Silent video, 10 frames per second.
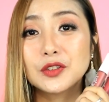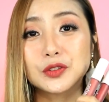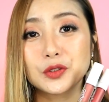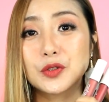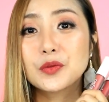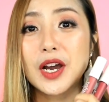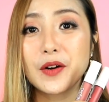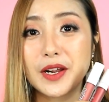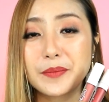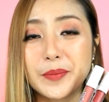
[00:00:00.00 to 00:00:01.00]
untuk dua
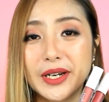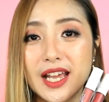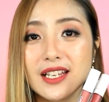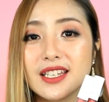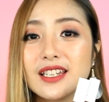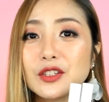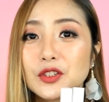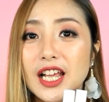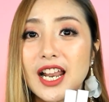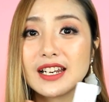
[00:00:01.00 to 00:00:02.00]
orang pemenang jadi
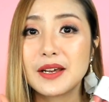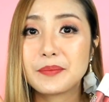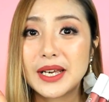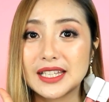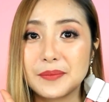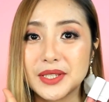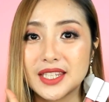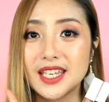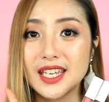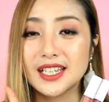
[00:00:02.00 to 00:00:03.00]
total ada 4
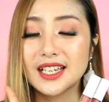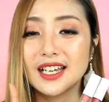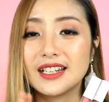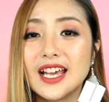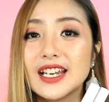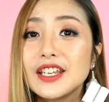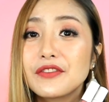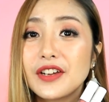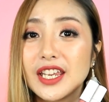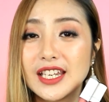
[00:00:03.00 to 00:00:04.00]
lipstick dan
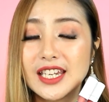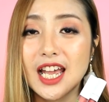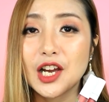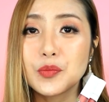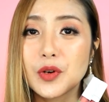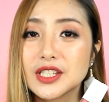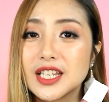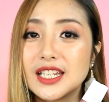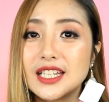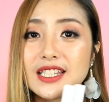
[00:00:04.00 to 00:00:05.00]
giveaway ini aku
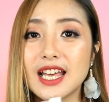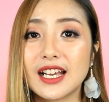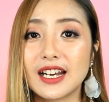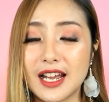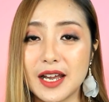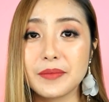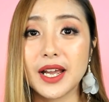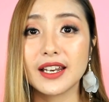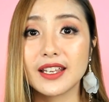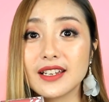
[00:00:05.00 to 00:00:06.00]
posting di Instagram
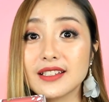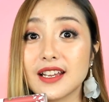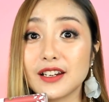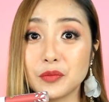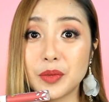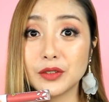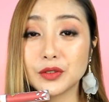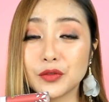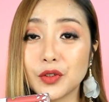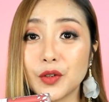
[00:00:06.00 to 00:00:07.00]
kalian jangan lupa
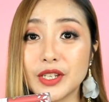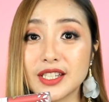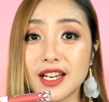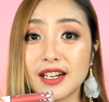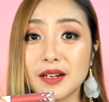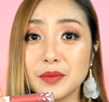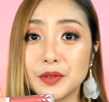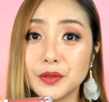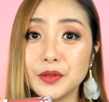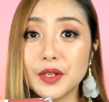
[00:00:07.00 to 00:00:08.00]
untuk follow
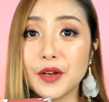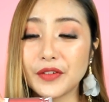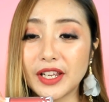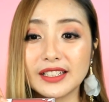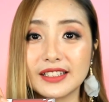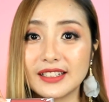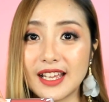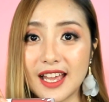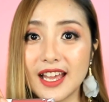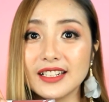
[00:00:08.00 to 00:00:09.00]
Instagramku Love
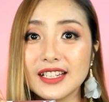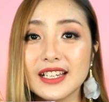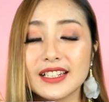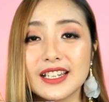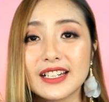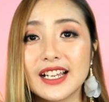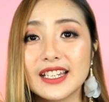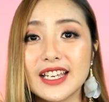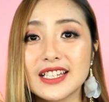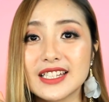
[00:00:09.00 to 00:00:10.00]
Elentan dan
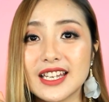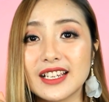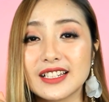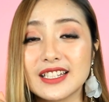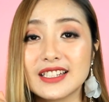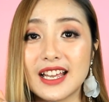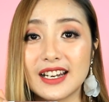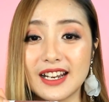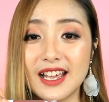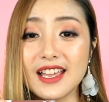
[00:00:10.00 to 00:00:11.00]
kalian cek di
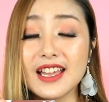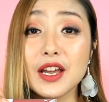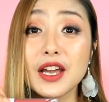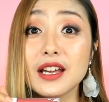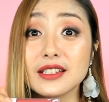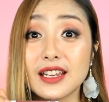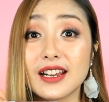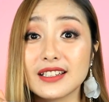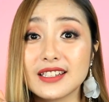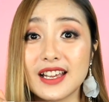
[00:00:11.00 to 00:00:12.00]
sana
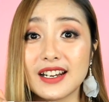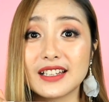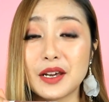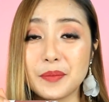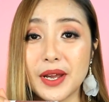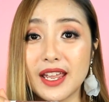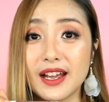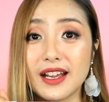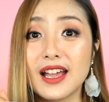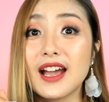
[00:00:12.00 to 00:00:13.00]
syarat-syarat apa
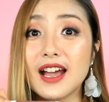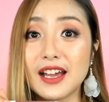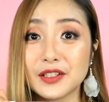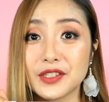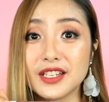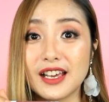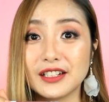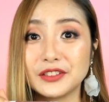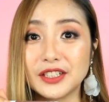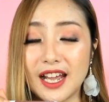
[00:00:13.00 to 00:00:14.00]
yang harus
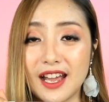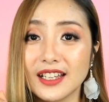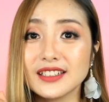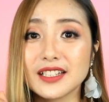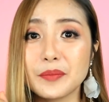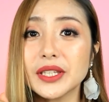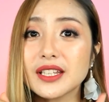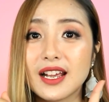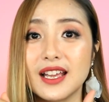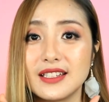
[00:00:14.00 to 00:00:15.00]
dilakukan. Tapi
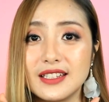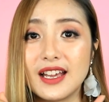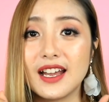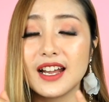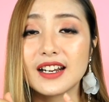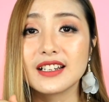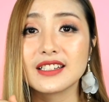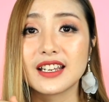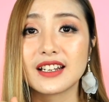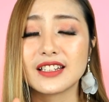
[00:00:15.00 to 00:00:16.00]
tenang aja karena
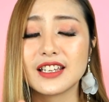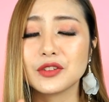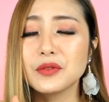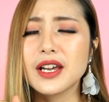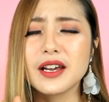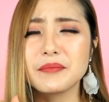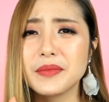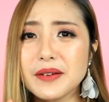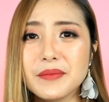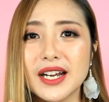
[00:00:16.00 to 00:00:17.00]
syaratnya itu
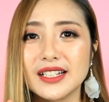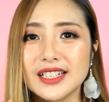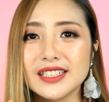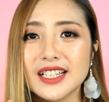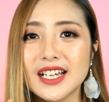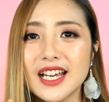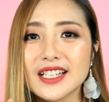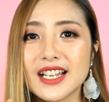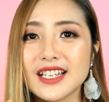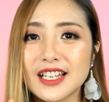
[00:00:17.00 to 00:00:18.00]
gampang banget.
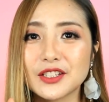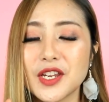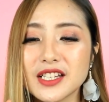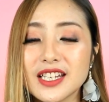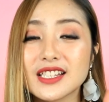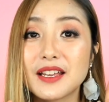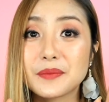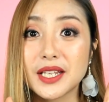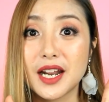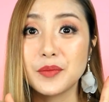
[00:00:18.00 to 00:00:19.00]
Salah satunya sih
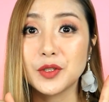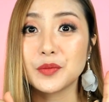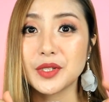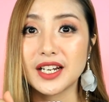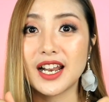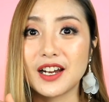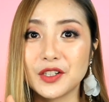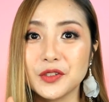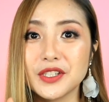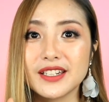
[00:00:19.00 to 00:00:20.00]
subscribe YouTube channel
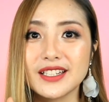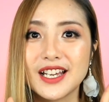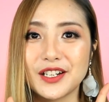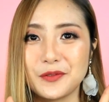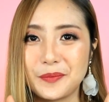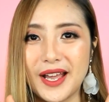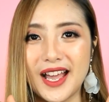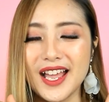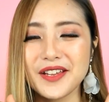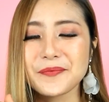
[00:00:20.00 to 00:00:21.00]
aku, jadi jangan
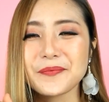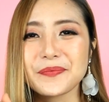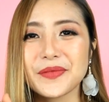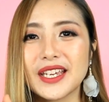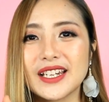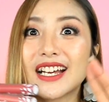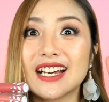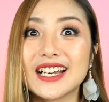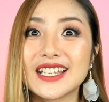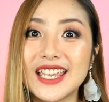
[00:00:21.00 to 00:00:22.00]
lupa.
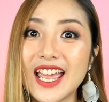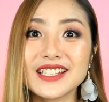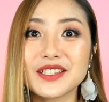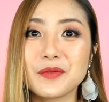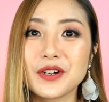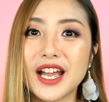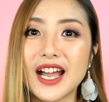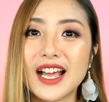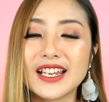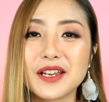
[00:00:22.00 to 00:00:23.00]
Ya,
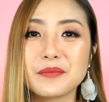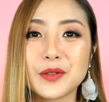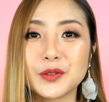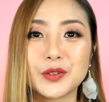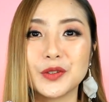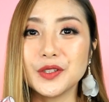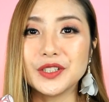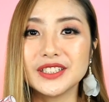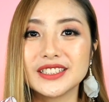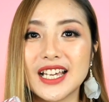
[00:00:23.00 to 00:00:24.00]
semoga kalian
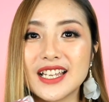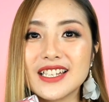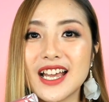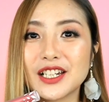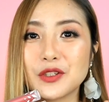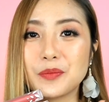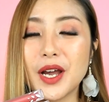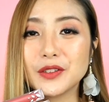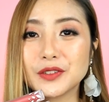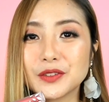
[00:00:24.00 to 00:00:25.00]
beruntung dan jangan
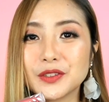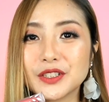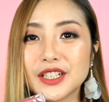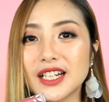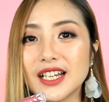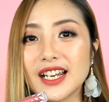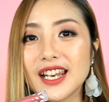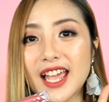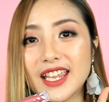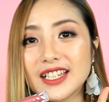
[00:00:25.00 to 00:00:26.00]
lupa untuk
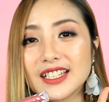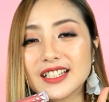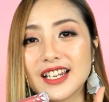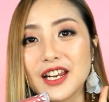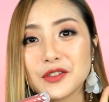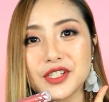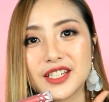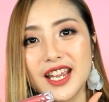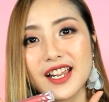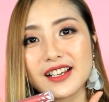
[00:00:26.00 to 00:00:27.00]
like lalu
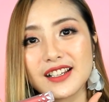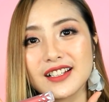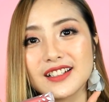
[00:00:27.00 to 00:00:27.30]
share.